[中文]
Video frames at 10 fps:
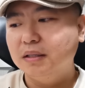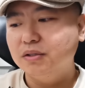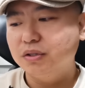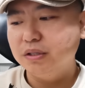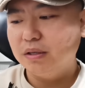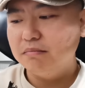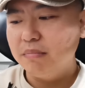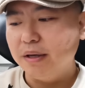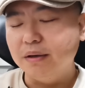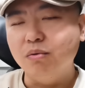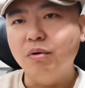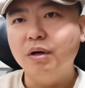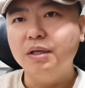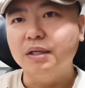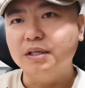呢，实际上美
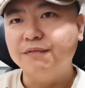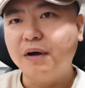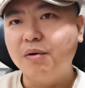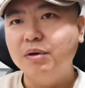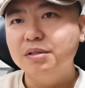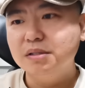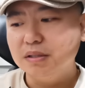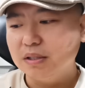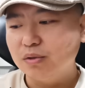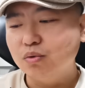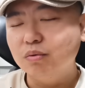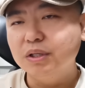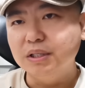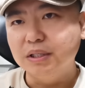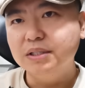国也在发挥自己在中国
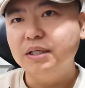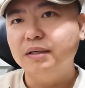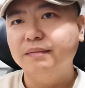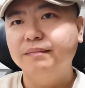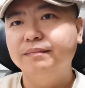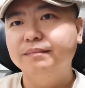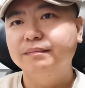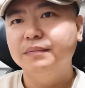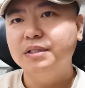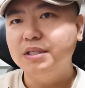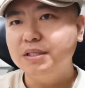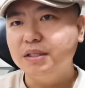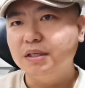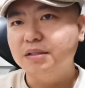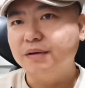的影响，积
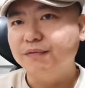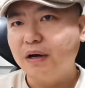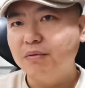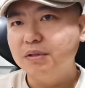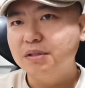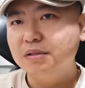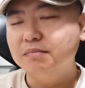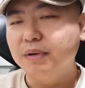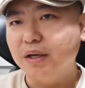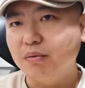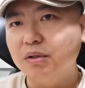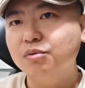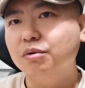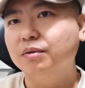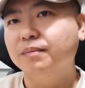极的在发挥美国
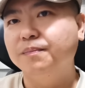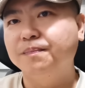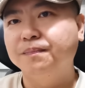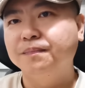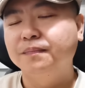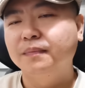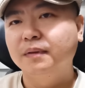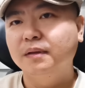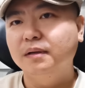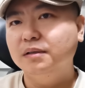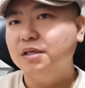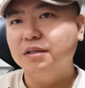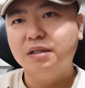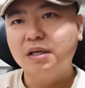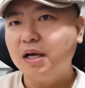的作用，啊，这
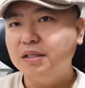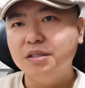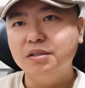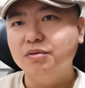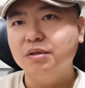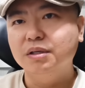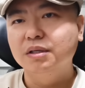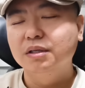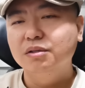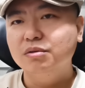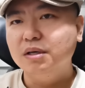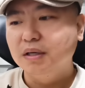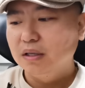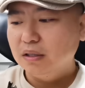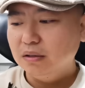个太清楚了。所以
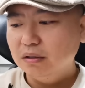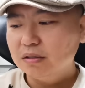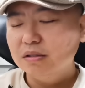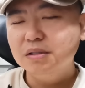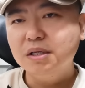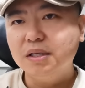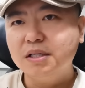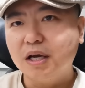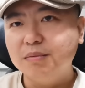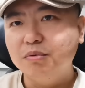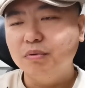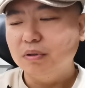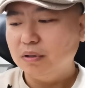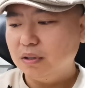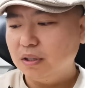俄罗斯现在下一步
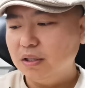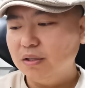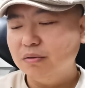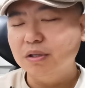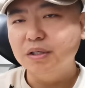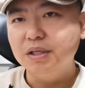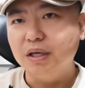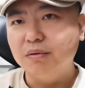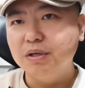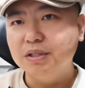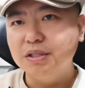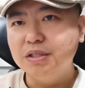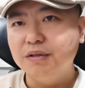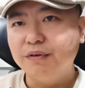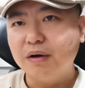很有可能也会积
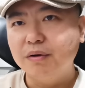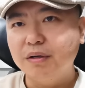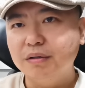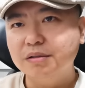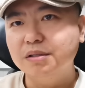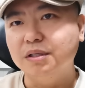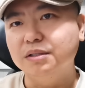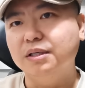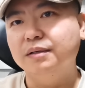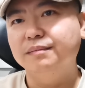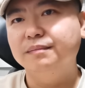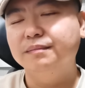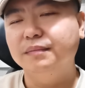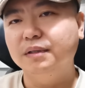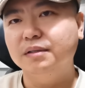极的发挥俄罗斯的影响
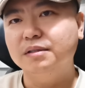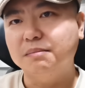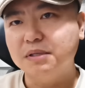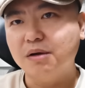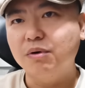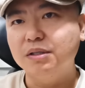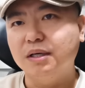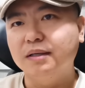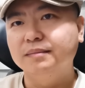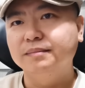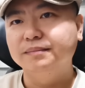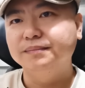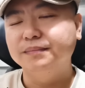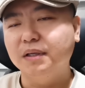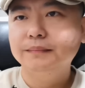啊，咱们再观察
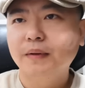啊。